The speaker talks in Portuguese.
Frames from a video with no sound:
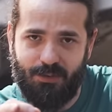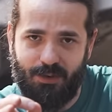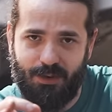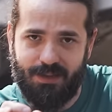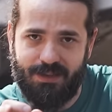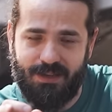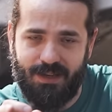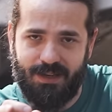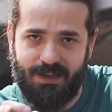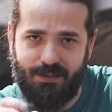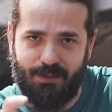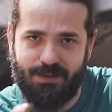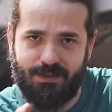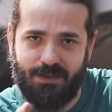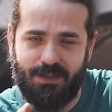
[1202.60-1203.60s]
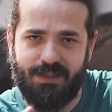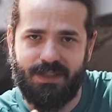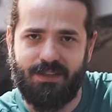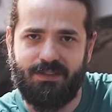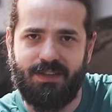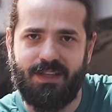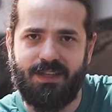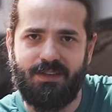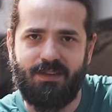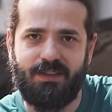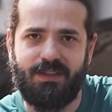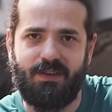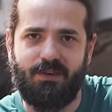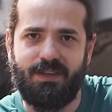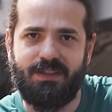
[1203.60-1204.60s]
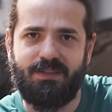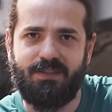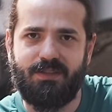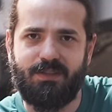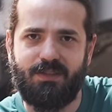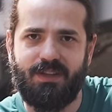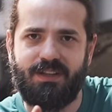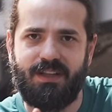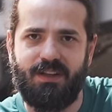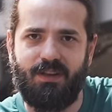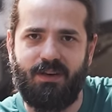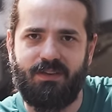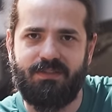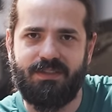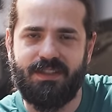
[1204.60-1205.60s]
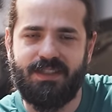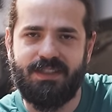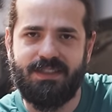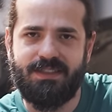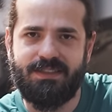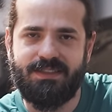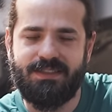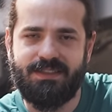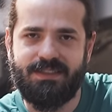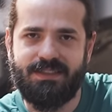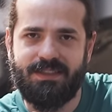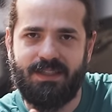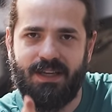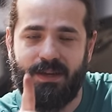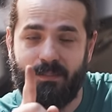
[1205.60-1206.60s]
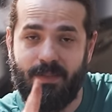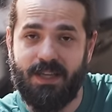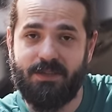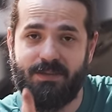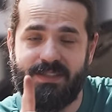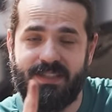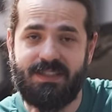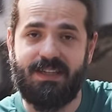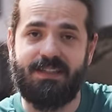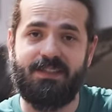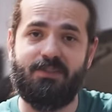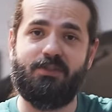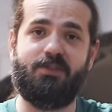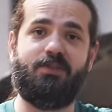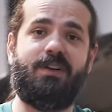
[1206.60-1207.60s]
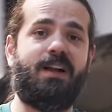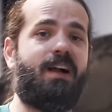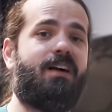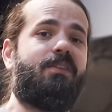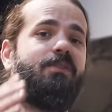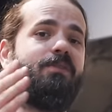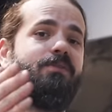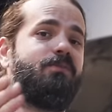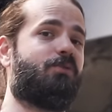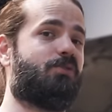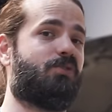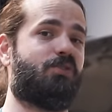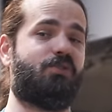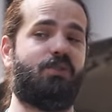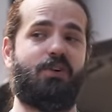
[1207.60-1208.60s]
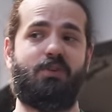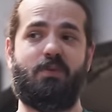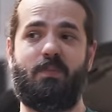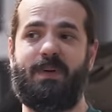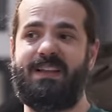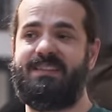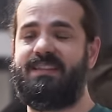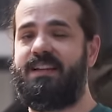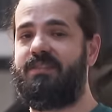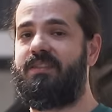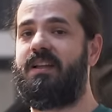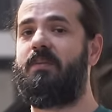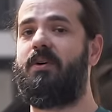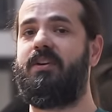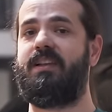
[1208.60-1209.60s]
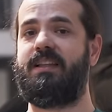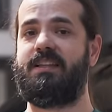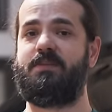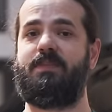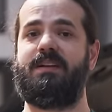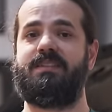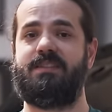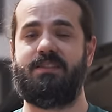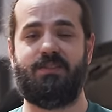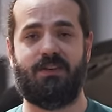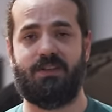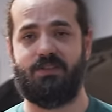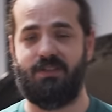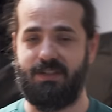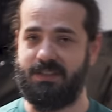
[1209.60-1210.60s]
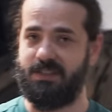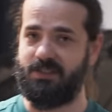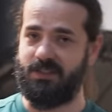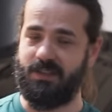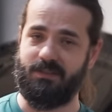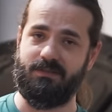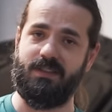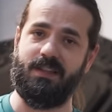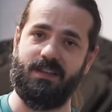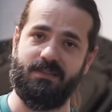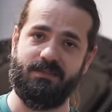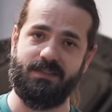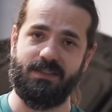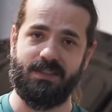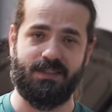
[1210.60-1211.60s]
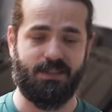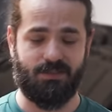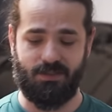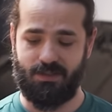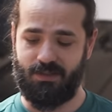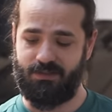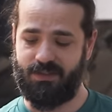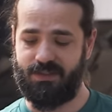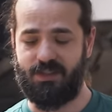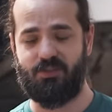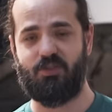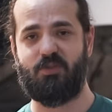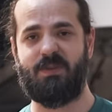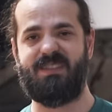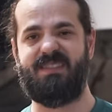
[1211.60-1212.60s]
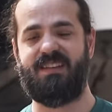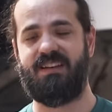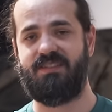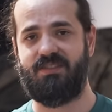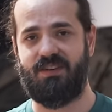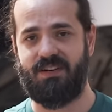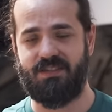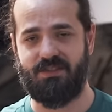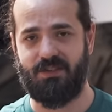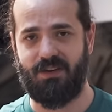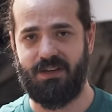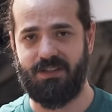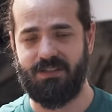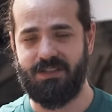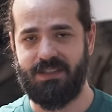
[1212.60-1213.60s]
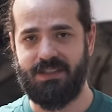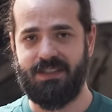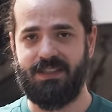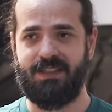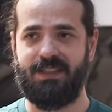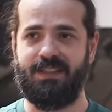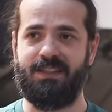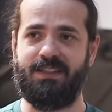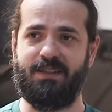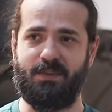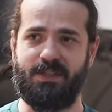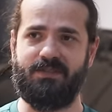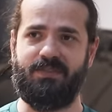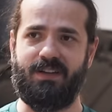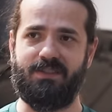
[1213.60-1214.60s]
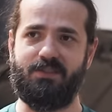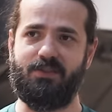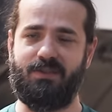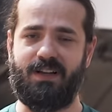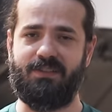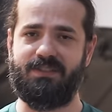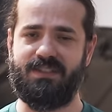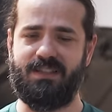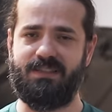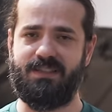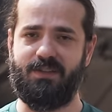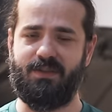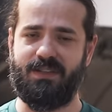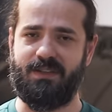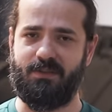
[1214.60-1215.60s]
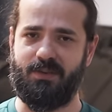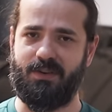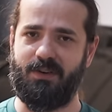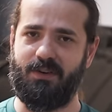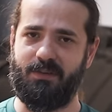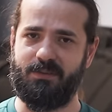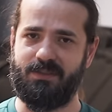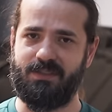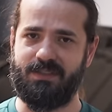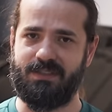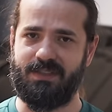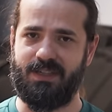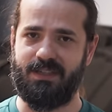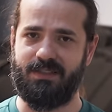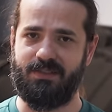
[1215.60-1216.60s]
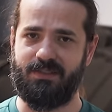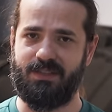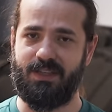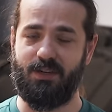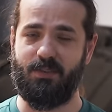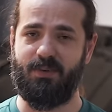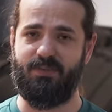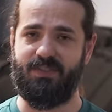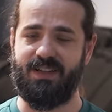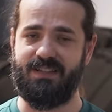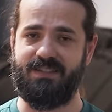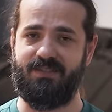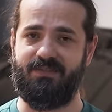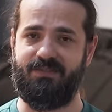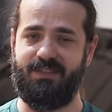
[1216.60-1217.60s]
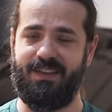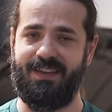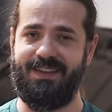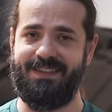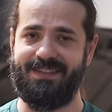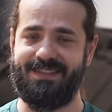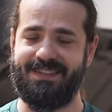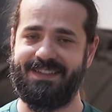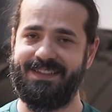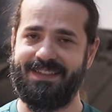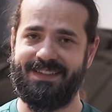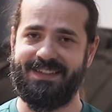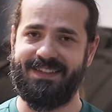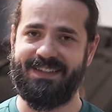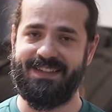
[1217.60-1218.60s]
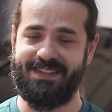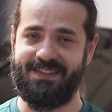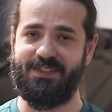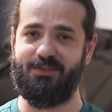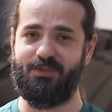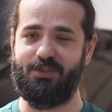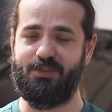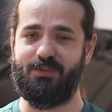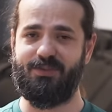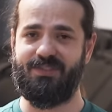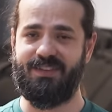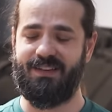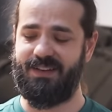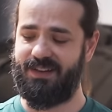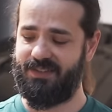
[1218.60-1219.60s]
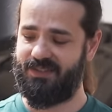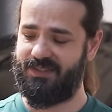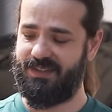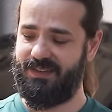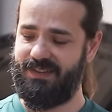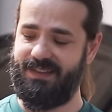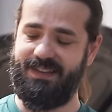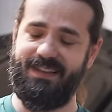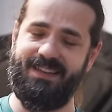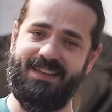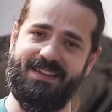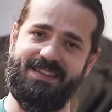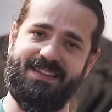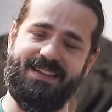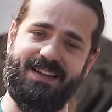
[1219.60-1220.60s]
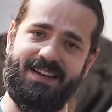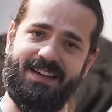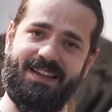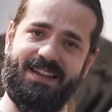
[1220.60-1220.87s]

nota. Quanto nota que eu dei? Nota 8? Nota 9? Mesmo se tratando de um carro cujo histórico passado da maioria das partes de troca de óleo a gente não teve, a gente só está falando das últimas três trocas de óleo, e também falando de um carro de 150 mil quilômetros, certo? Que lubrificante fez esses últimos cenários. Esse cara